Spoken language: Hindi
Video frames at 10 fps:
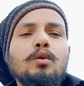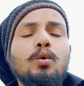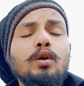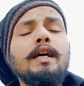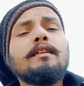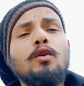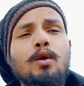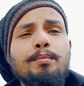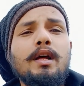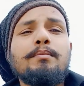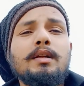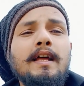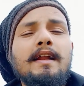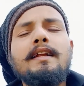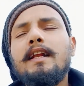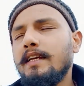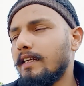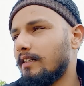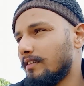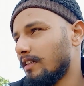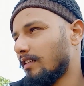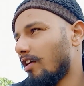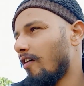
खुले तौर पर हम बता रहे हैं नहीं कर सकता